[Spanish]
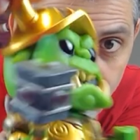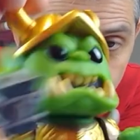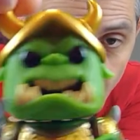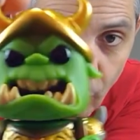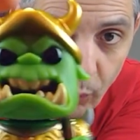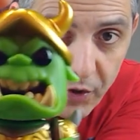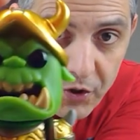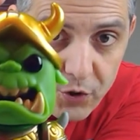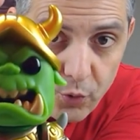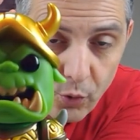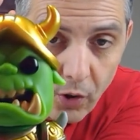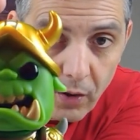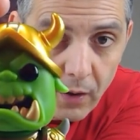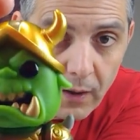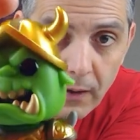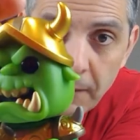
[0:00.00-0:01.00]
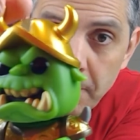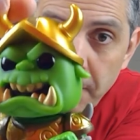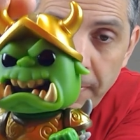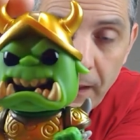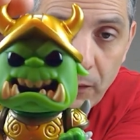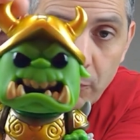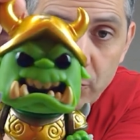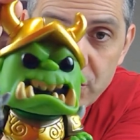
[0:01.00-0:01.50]
Muy chulo.
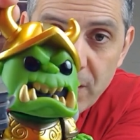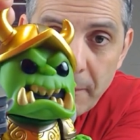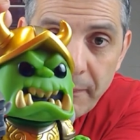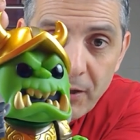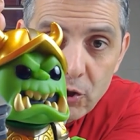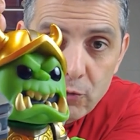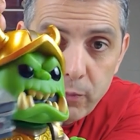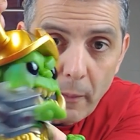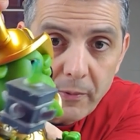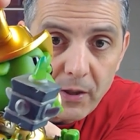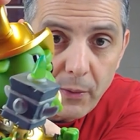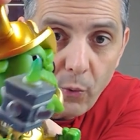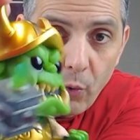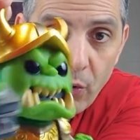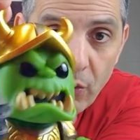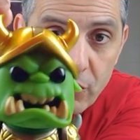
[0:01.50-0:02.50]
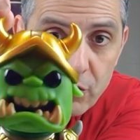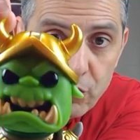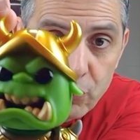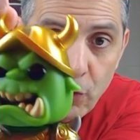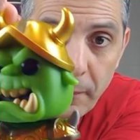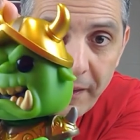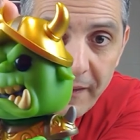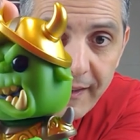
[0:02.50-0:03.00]
Como siempre, los swaps de juegos
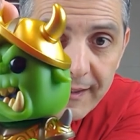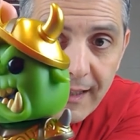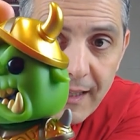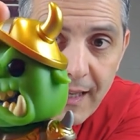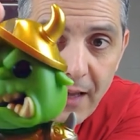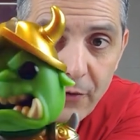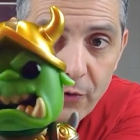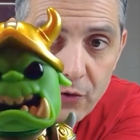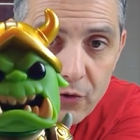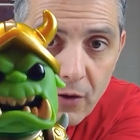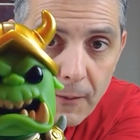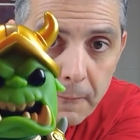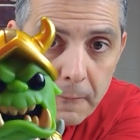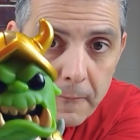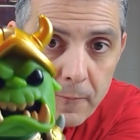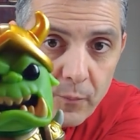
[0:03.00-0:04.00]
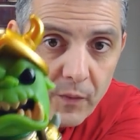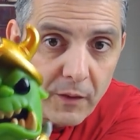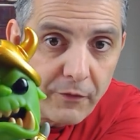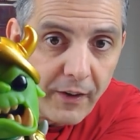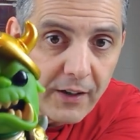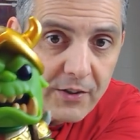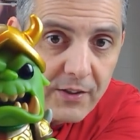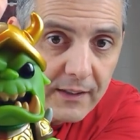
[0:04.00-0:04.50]
súper detallados.
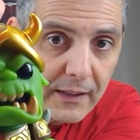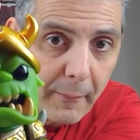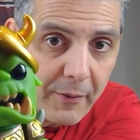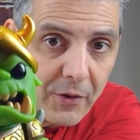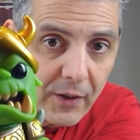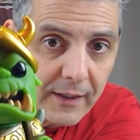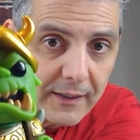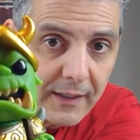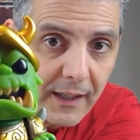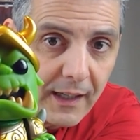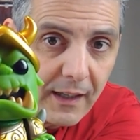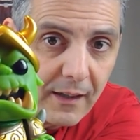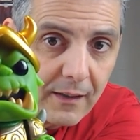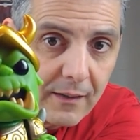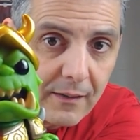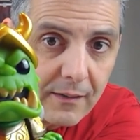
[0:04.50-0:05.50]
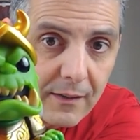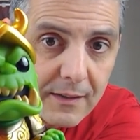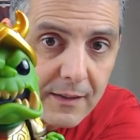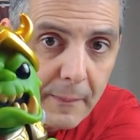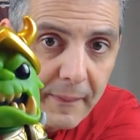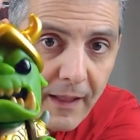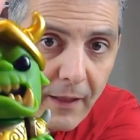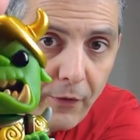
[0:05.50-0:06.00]
Fijaos el tamaño que tiene
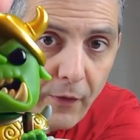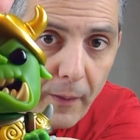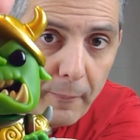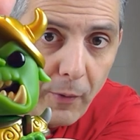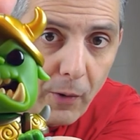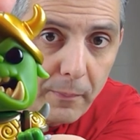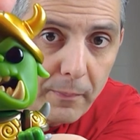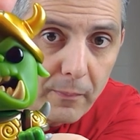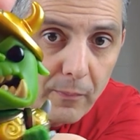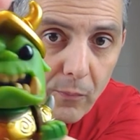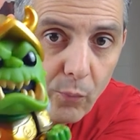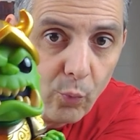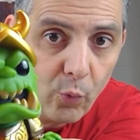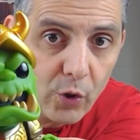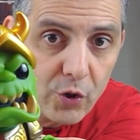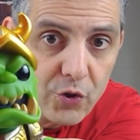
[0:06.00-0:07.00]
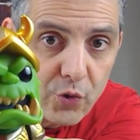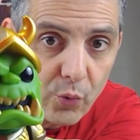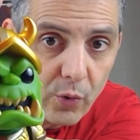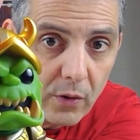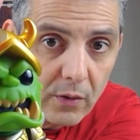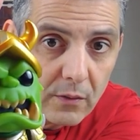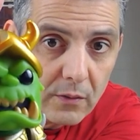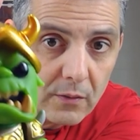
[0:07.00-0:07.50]
este pedazo de pop, muy
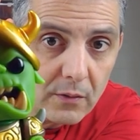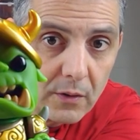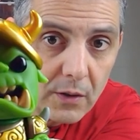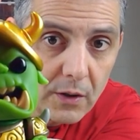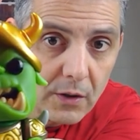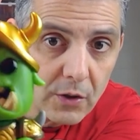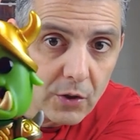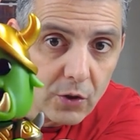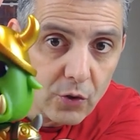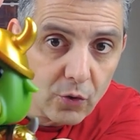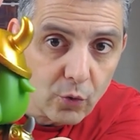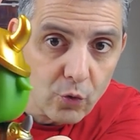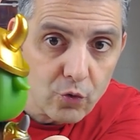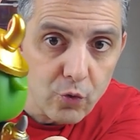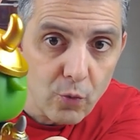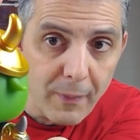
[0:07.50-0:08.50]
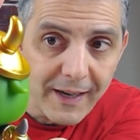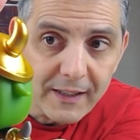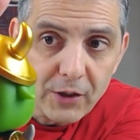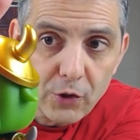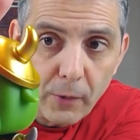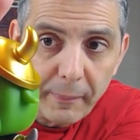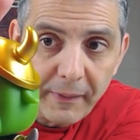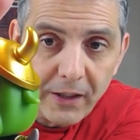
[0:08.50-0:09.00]
chulo. Con su
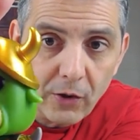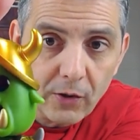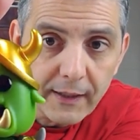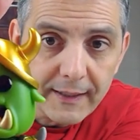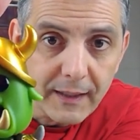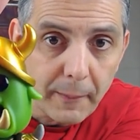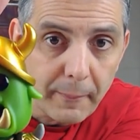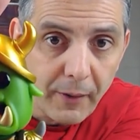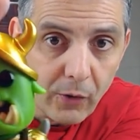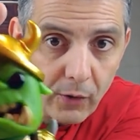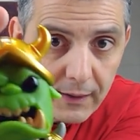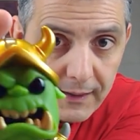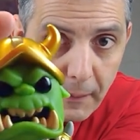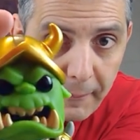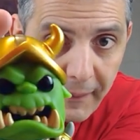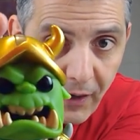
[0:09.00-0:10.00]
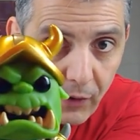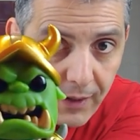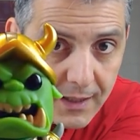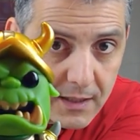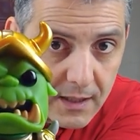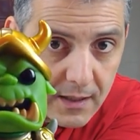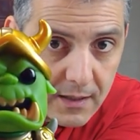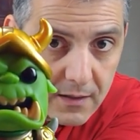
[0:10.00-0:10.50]
martillo pilón que te pego, que te pego
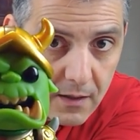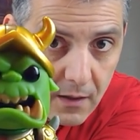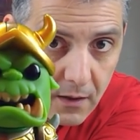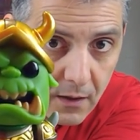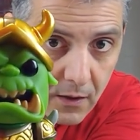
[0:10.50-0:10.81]
leches.